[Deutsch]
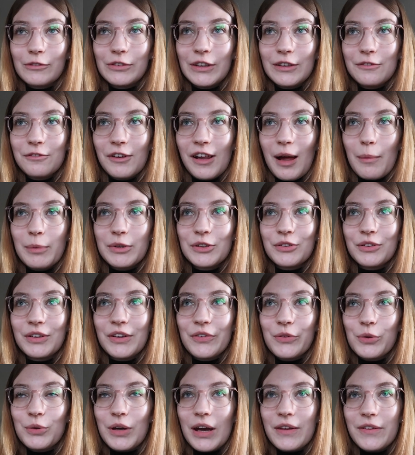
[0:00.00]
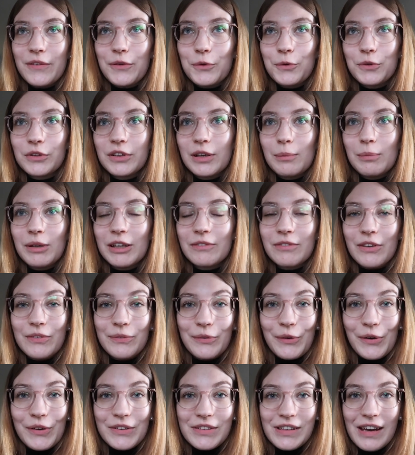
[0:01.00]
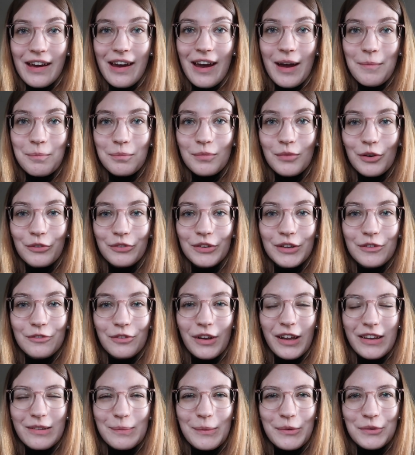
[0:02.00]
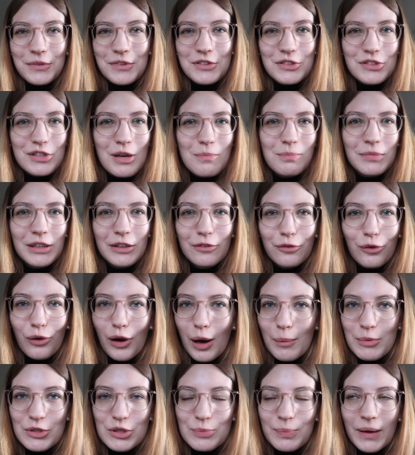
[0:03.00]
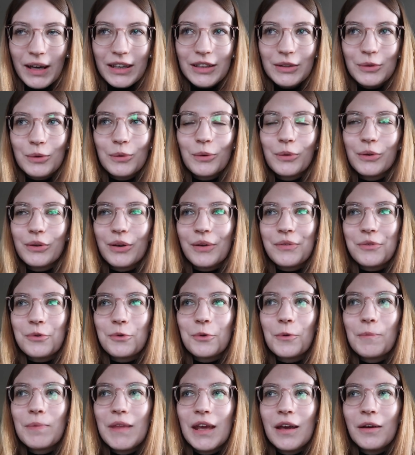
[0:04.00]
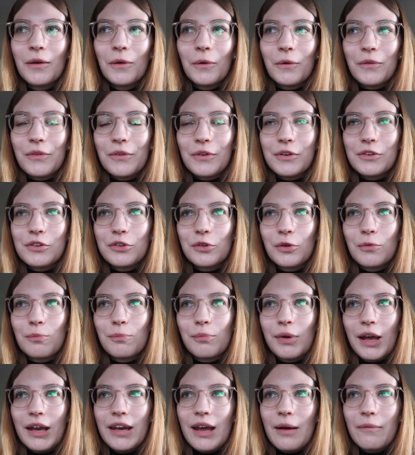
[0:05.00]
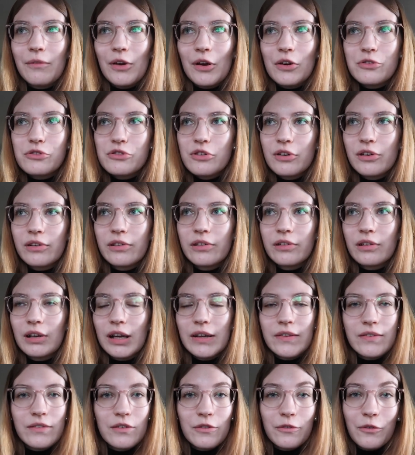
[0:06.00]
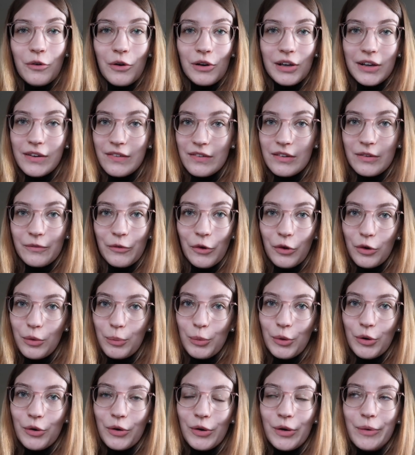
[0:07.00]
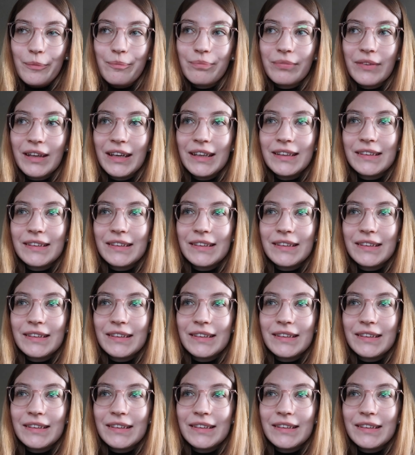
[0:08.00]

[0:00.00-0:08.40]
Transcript: jeden Fall habe ich noch nicht so ganz durchgeblickt, was wir heute haben. Auf jeden Fall erstmal so eine Chemie-Vorbesprechung oder so. Unsere Stundenpläne haben wir auch schon letzte, vorletzte Woche bekommen.